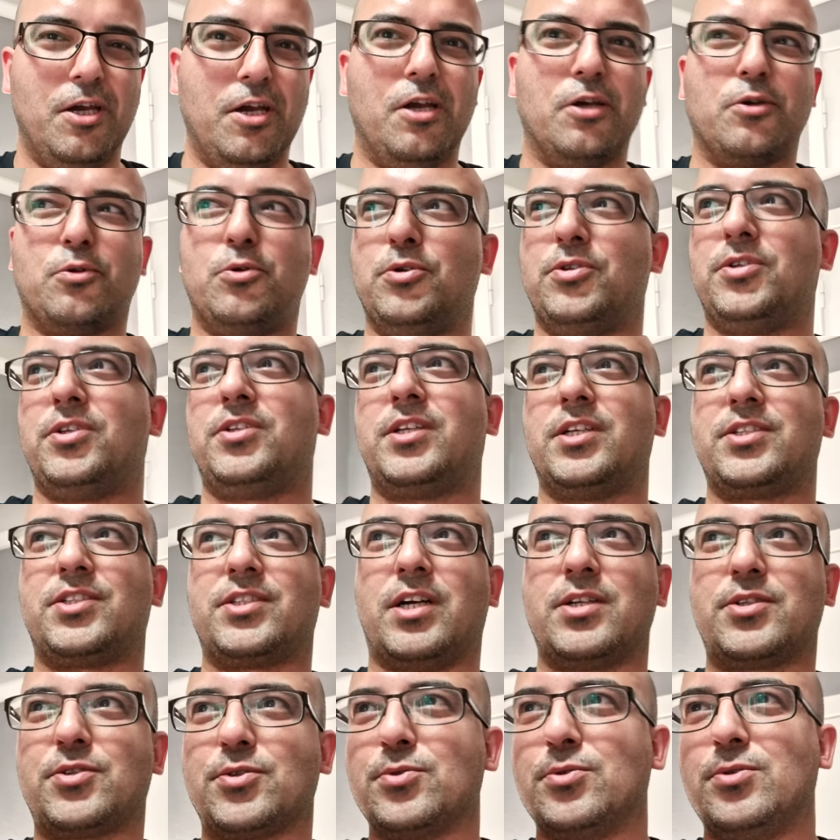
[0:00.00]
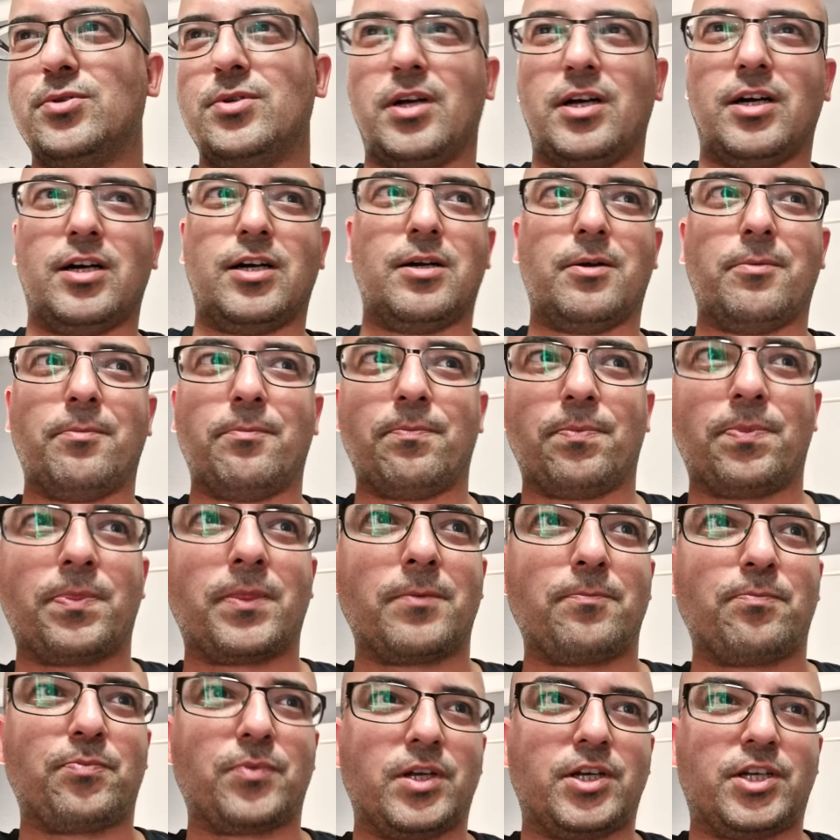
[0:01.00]
Gut, das dazu. Ähm,
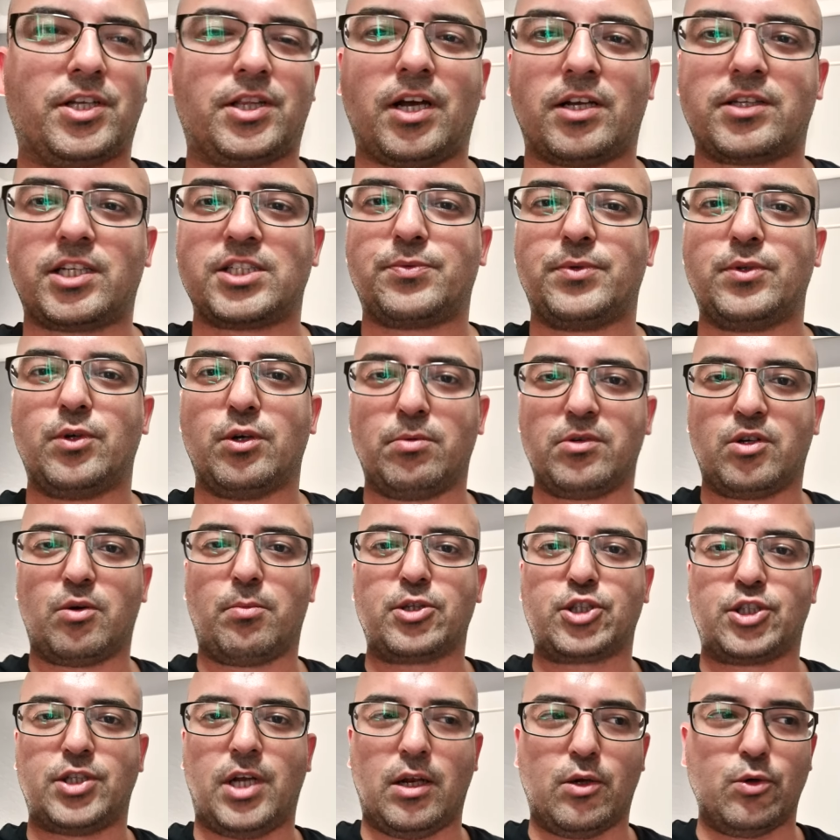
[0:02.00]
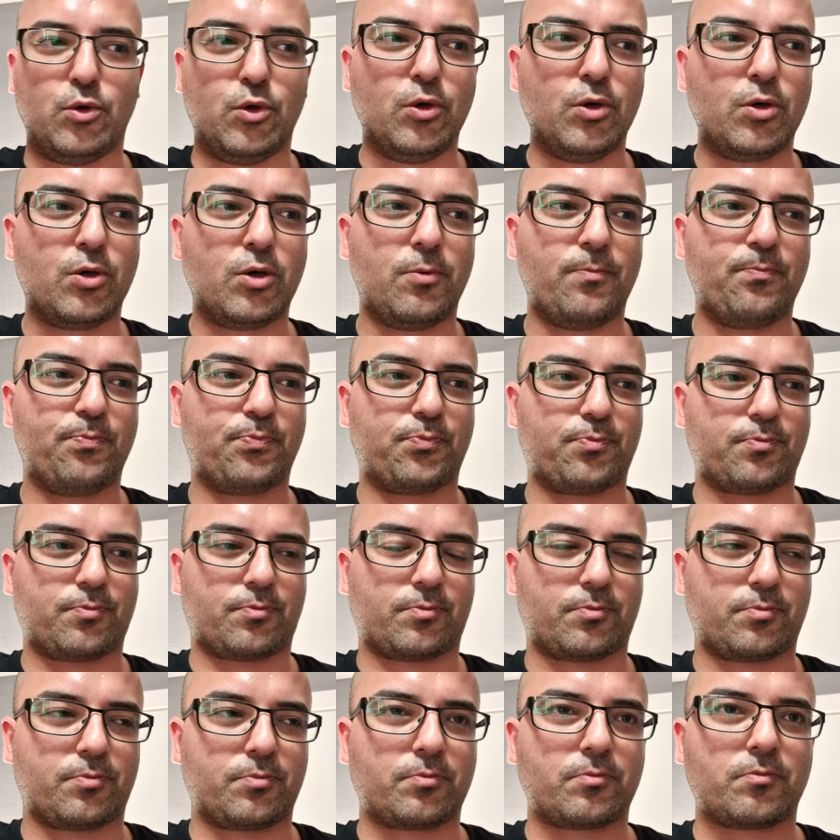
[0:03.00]
ich lade das Video nochmal schnell hoch.
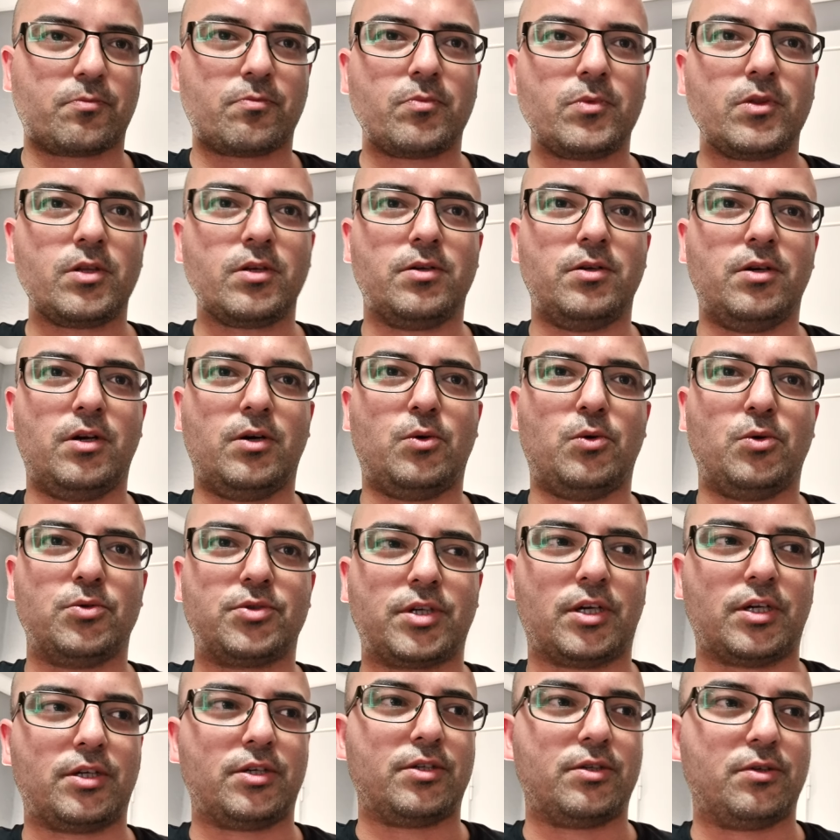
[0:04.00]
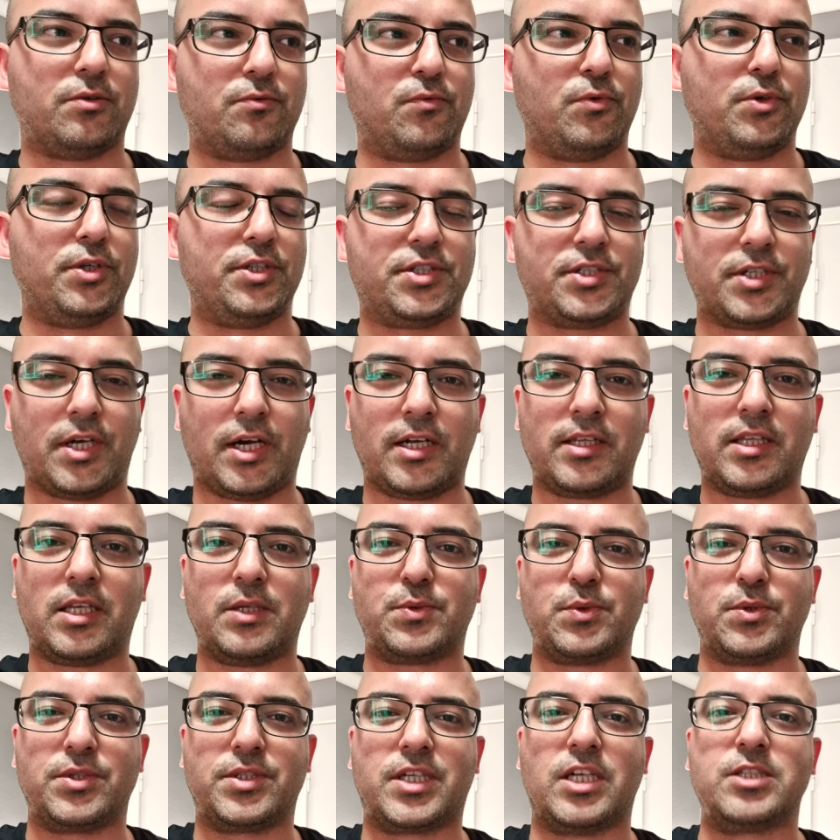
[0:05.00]
Und dann würde ich sagen,
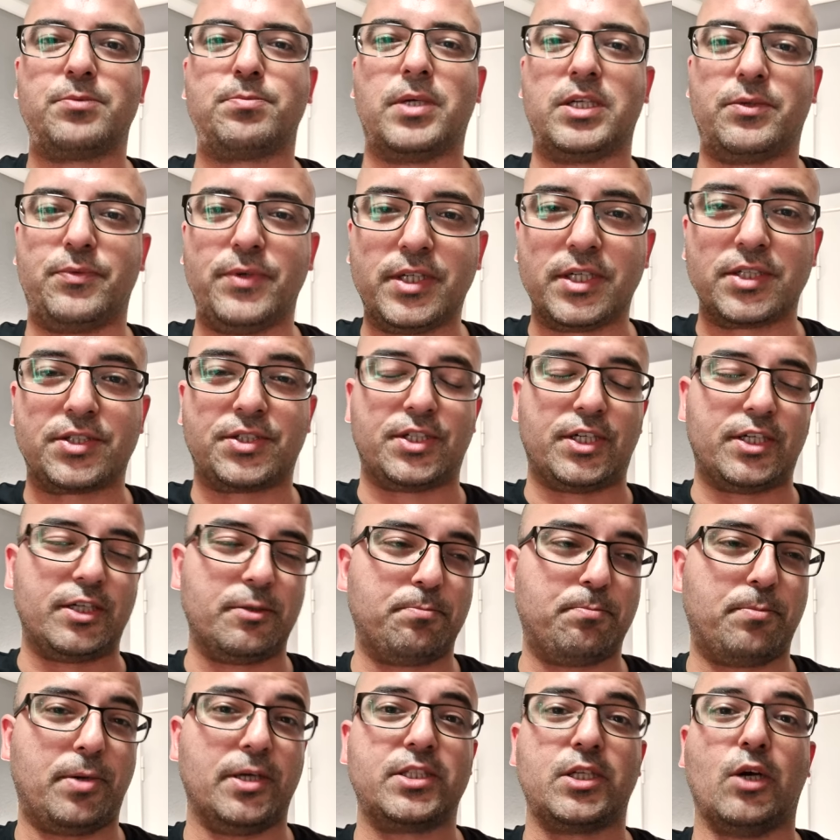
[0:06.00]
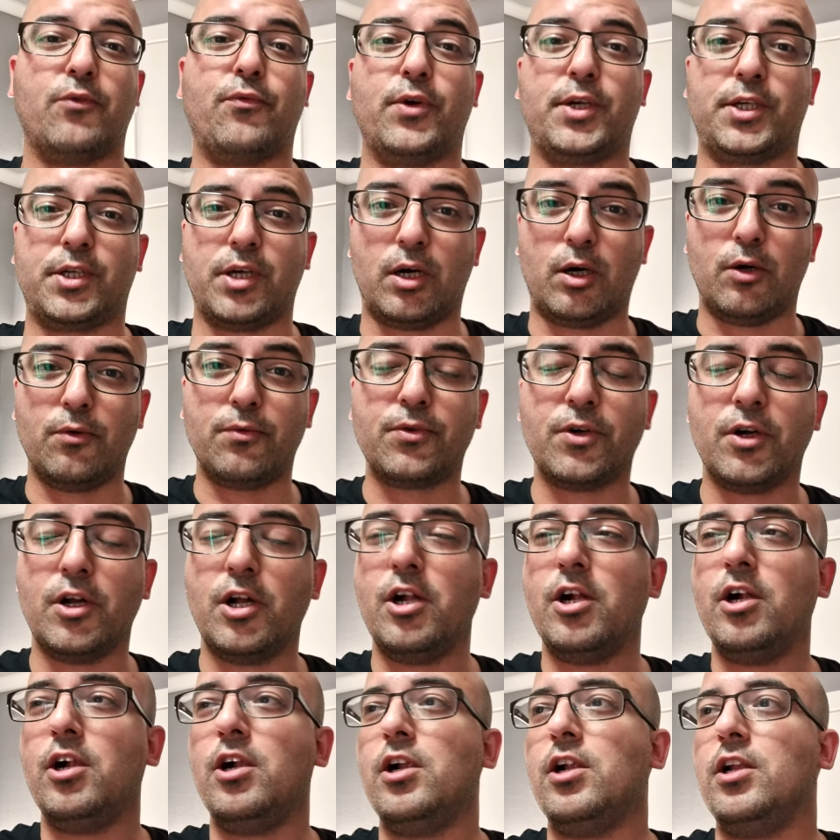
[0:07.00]
dass wir uns ganz bald wiedersehen. Passt auf euch auf.
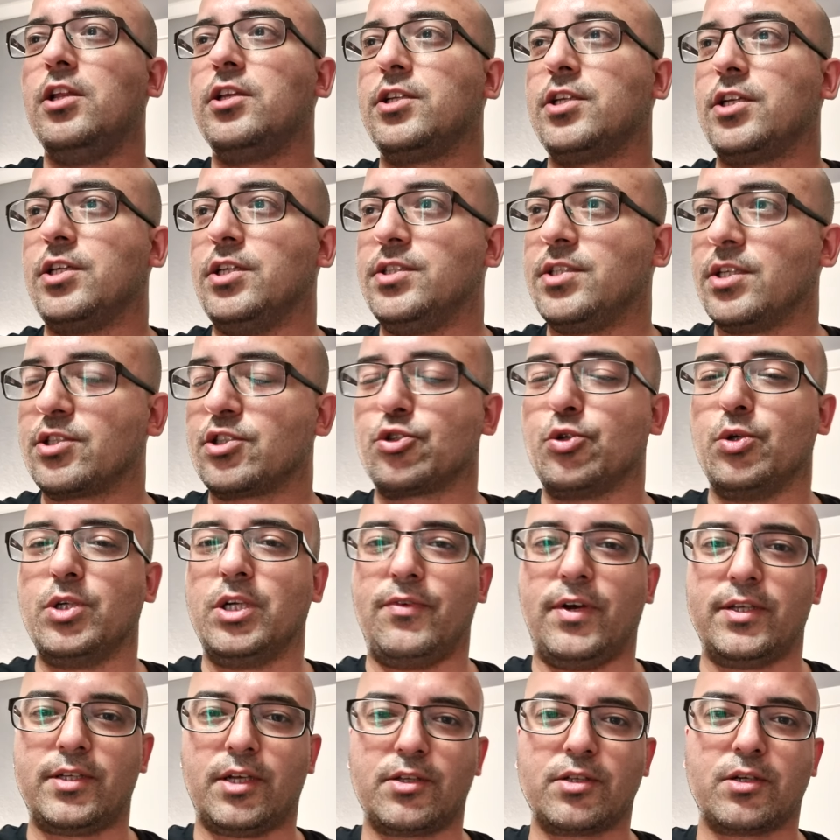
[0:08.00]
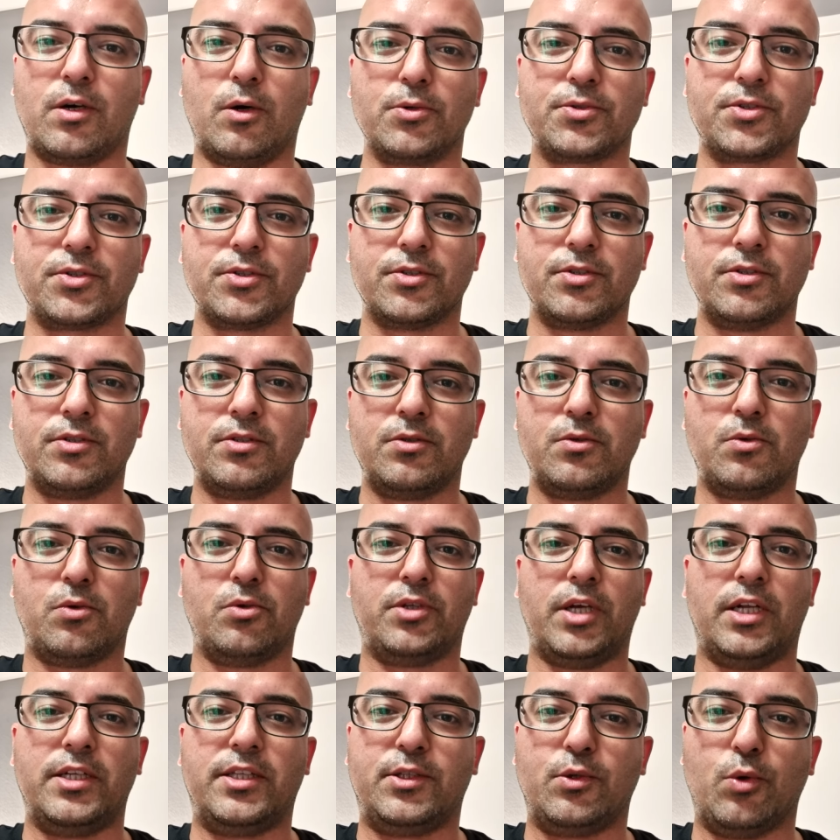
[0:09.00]
Genießt das schöne Wetter draußen
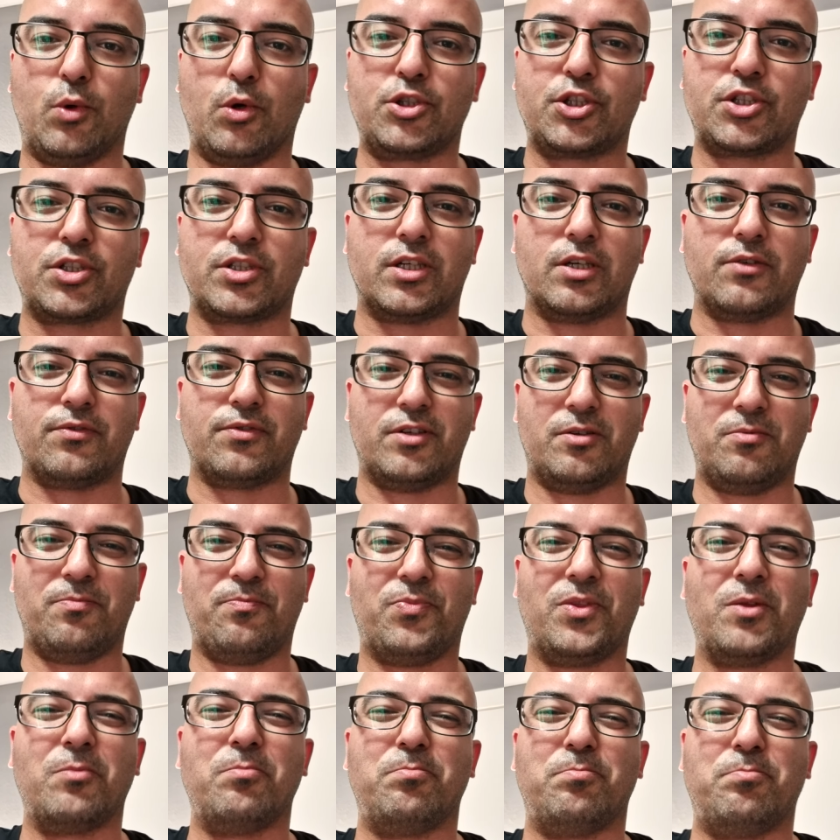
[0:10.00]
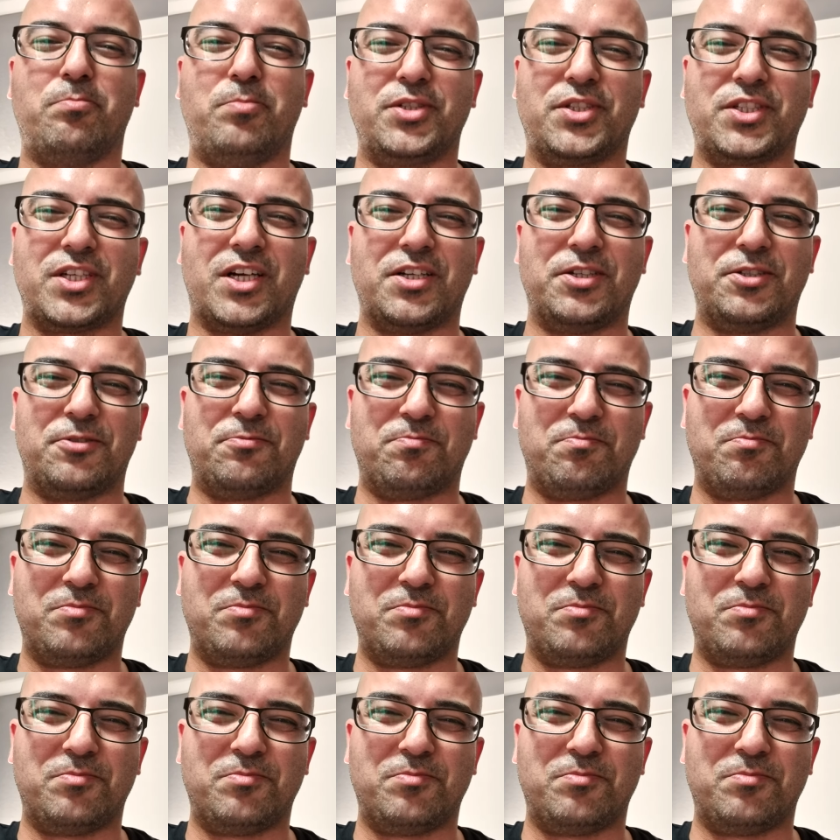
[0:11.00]
und haltet die Ohren steif. Bis dahin.